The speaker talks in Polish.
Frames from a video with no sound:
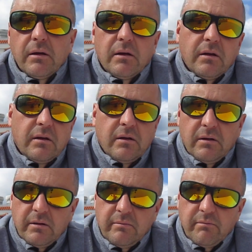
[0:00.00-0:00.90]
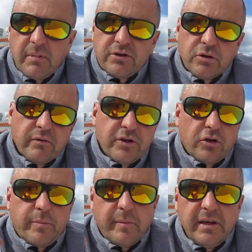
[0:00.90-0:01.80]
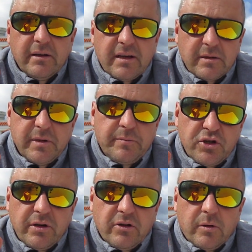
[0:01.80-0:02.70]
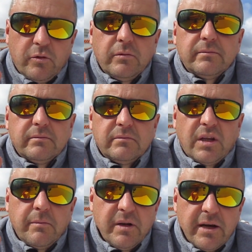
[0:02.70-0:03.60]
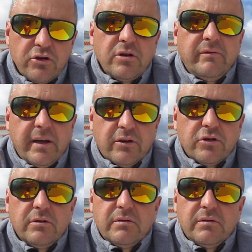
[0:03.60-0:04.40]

E, macie również odpromiennik na zabezpieczenie domu, ten mniejszy i większy.